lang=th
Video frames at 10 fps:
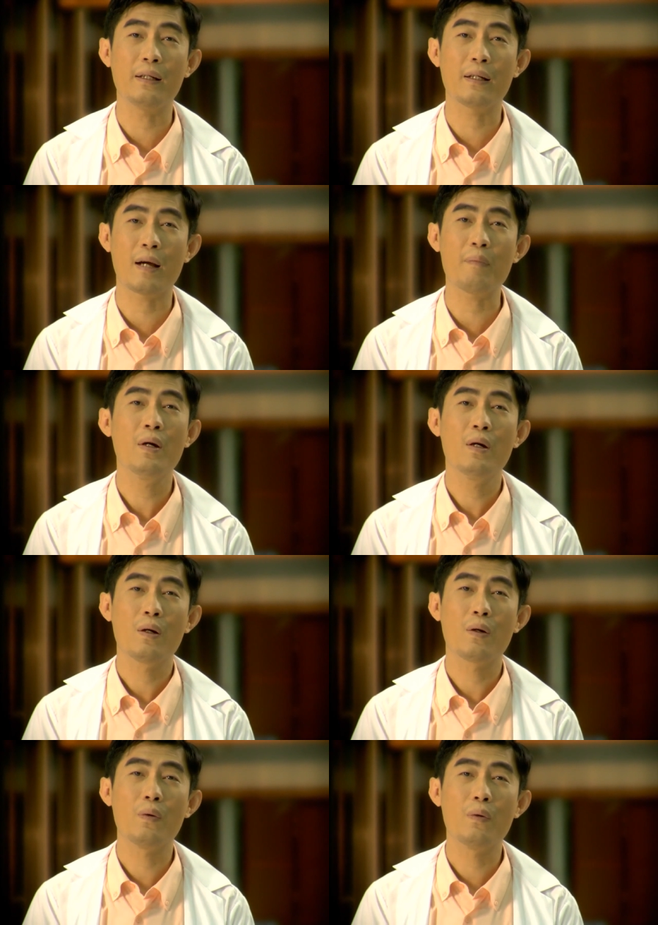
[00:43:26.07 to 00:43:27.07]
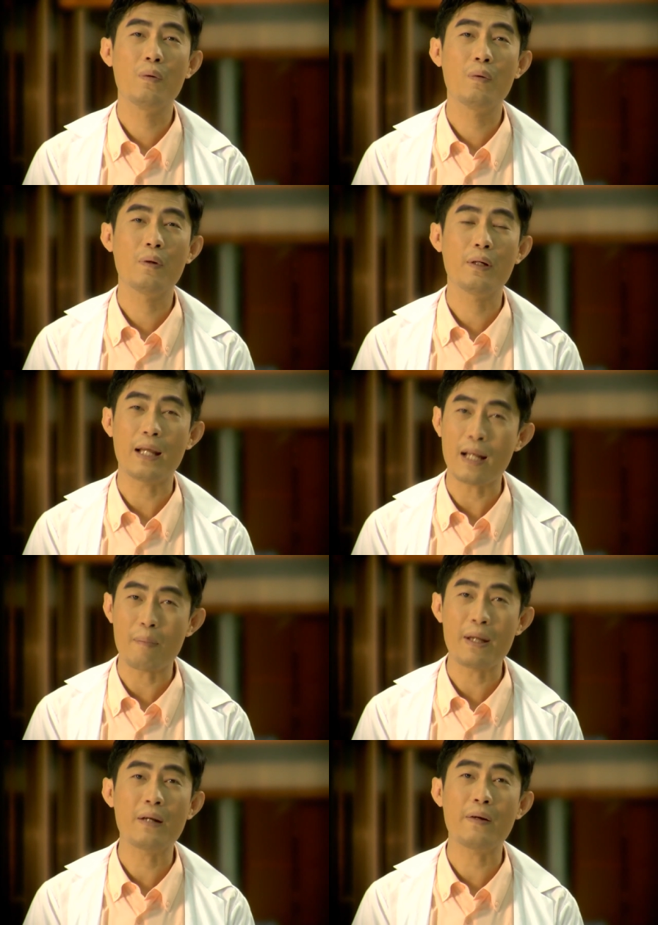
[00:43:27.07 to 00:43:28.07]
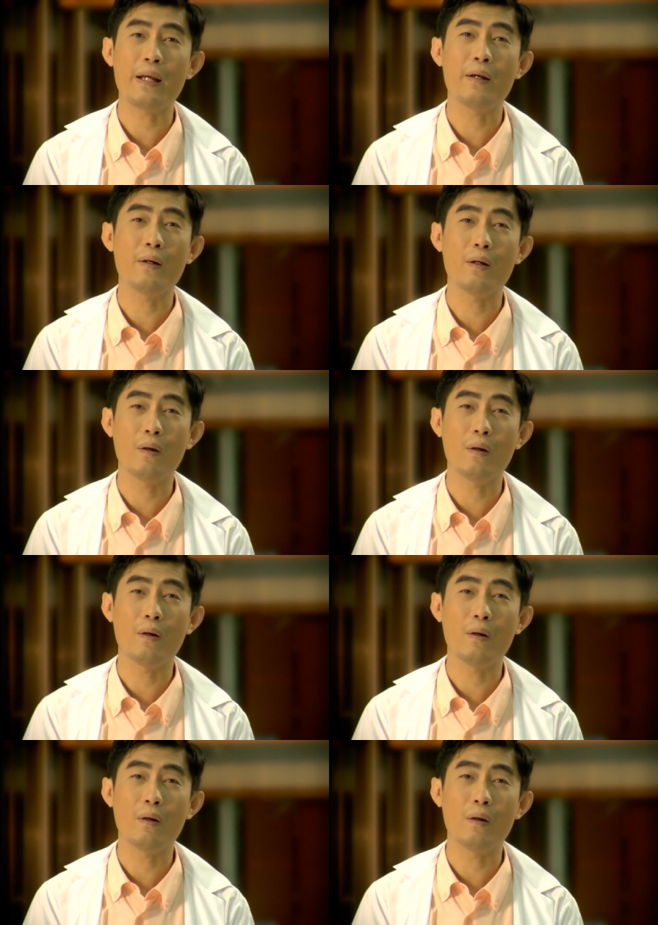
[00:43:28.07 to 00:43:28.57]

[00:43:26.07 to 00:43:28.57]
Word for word: นะครับ ครูแนะนำให้นักเรียน